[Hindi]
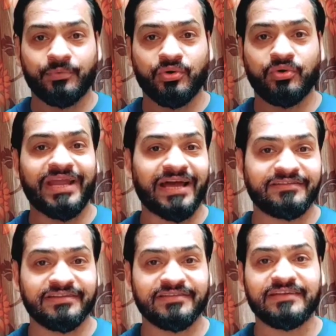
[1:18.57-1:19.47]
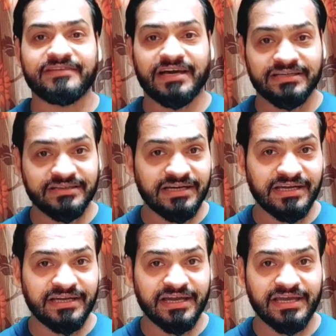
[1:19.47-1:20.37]
आपको नाक से सांस अंदर
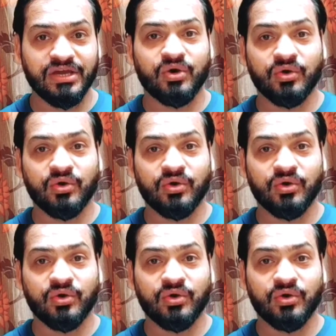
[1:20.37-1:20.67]
लेना है